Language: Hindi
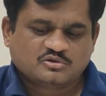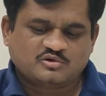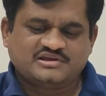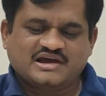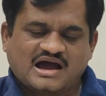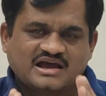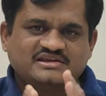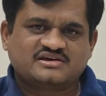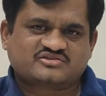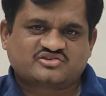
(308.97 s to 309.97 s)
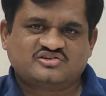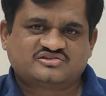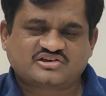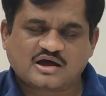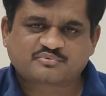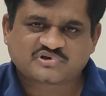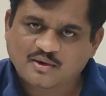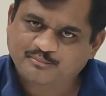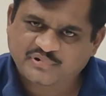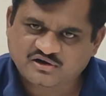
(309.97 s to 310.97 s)
तो यहाँ एक चीज़ साफ
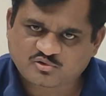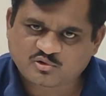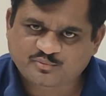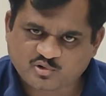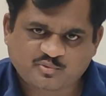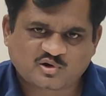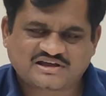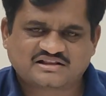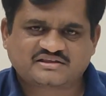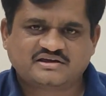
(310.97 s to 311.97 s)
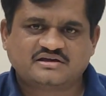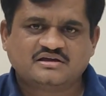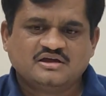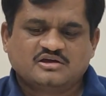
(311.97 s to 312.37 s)
साफ बिल्कुल प्रूफ हो जाती है